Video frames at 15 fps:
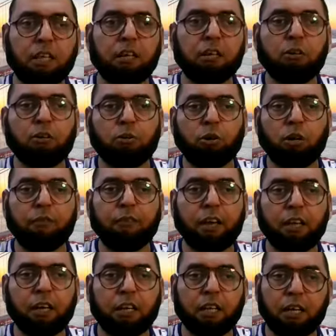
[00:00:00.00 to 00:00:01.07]
इधर
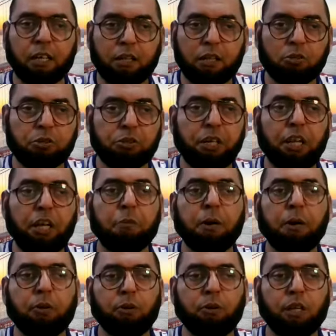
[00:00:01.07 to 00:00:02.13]
क्वालिफाई कर जाते ऑस्ट्रेलिया
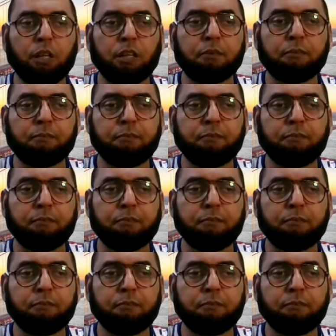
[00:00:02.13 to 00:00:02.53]
बाहर हो जाता